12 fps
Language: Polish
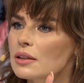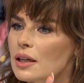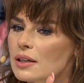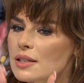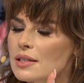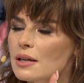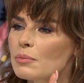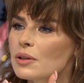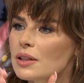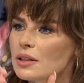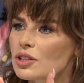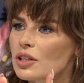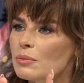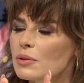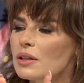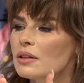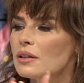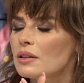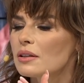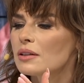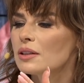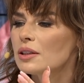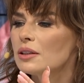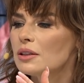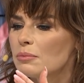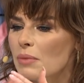jak chcemy, jedziemy e, i,